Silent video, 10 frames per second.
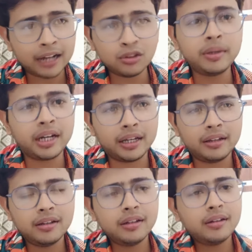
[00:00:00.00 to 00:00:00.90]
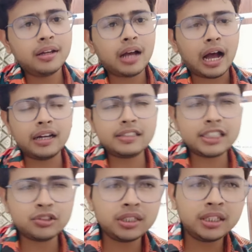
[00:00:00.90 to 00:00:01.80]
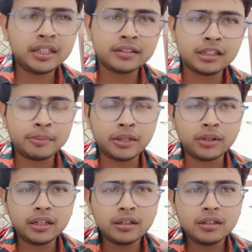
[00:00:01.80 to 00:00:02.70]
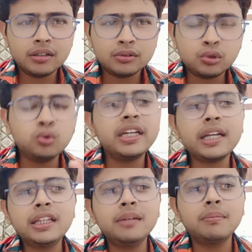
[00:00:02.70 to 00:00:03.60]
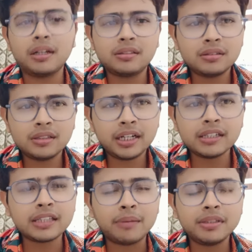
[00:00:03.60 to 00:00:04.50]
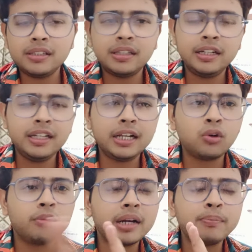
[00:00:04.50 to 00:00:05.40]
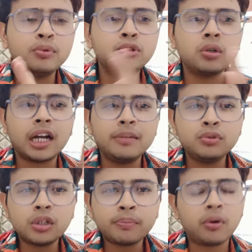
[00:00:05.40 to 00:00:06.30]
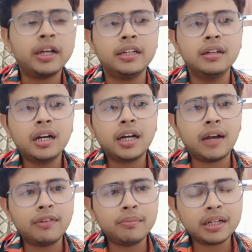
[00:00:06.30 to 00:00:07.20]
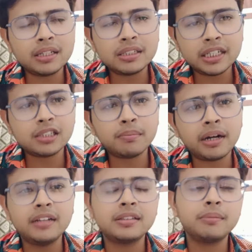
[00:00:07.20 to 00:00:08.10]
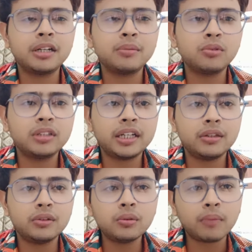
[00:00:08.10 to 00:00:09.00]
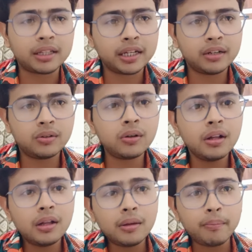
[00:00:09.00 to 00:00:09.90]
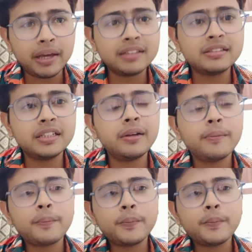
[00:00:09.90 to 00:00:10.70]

একদমই নাই আগস্টে যদি রেজাল্ট বেরোয় দু থেকে তিন মাস ঠিক আছে তার বেশি ডিলে করবে না পুজো কালী পুজোর পরেই নভেম্বরের শেষ বা ডিসেম্বরের মধ্যে কিন্তু মাথায় রেখো মেন্সের